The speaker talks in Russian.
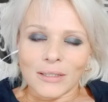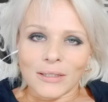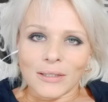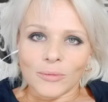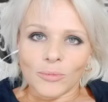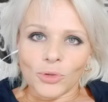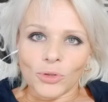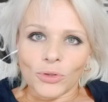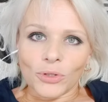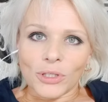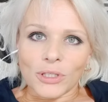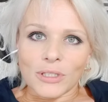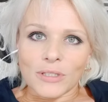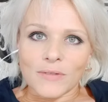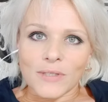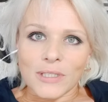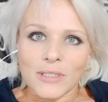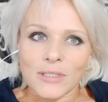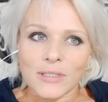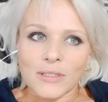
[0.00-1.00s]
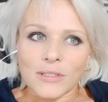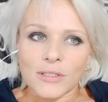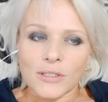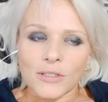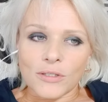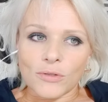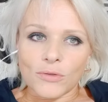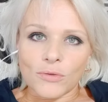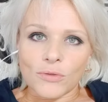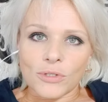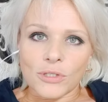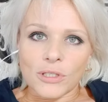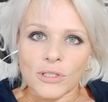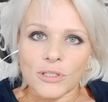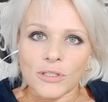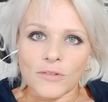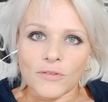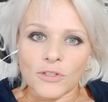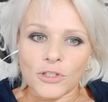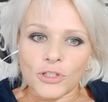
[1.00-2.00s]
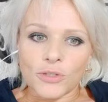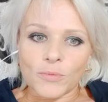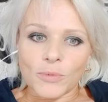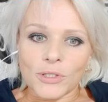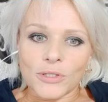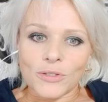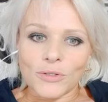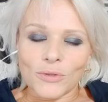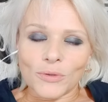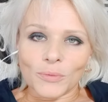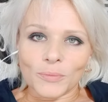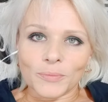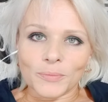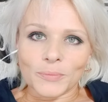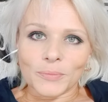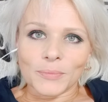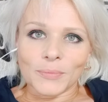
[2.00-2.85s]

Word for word: Многие из вас интересуются недвижимостью,